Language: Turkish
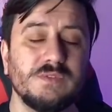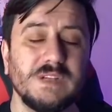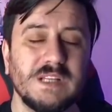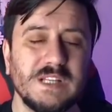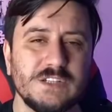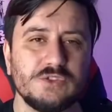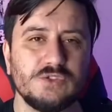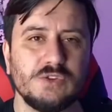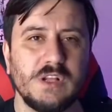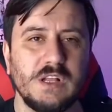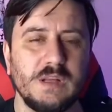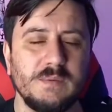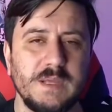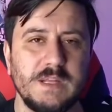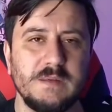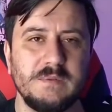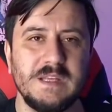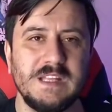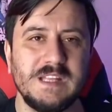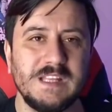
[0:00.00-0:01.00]
Venezuela
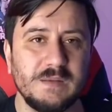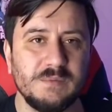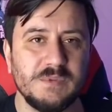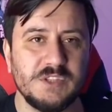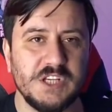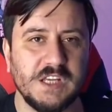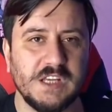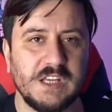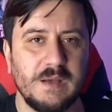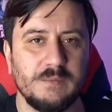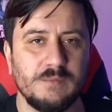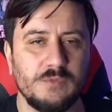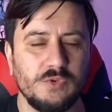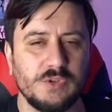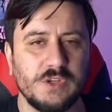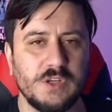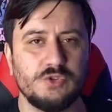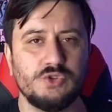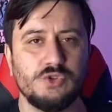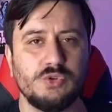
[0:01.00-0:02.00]
benim ilgimi çeken bir
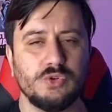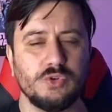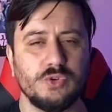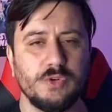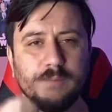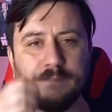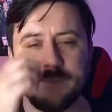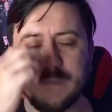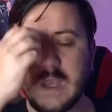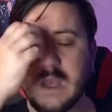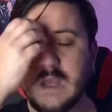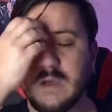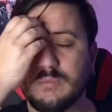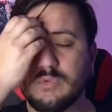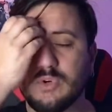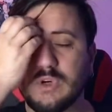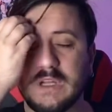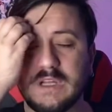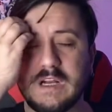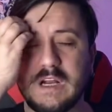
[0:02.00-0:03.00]
ülke. Çünkü
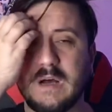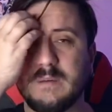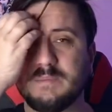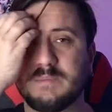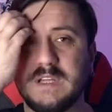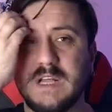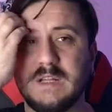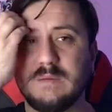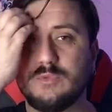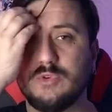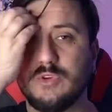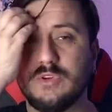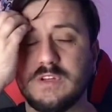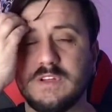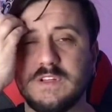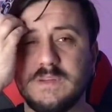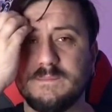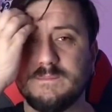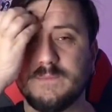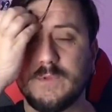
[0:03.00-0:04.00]
bu kadar aptal bir
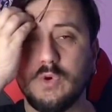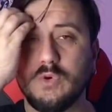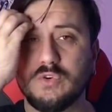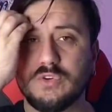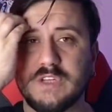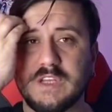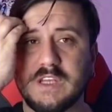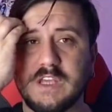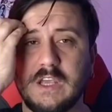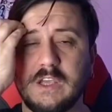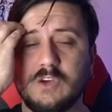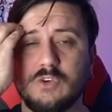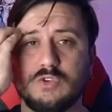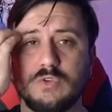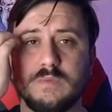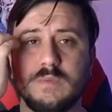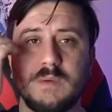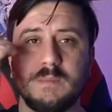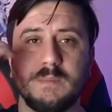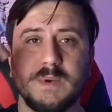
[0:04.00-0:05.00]
yönetim oradaki
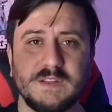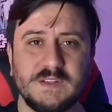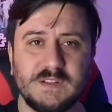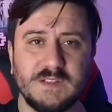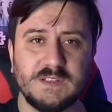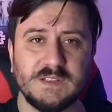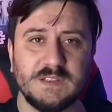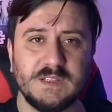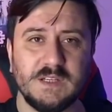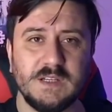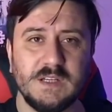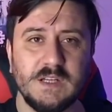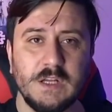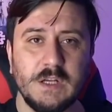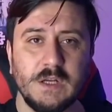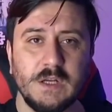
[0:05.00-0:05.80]
ekonomiyi batırdı.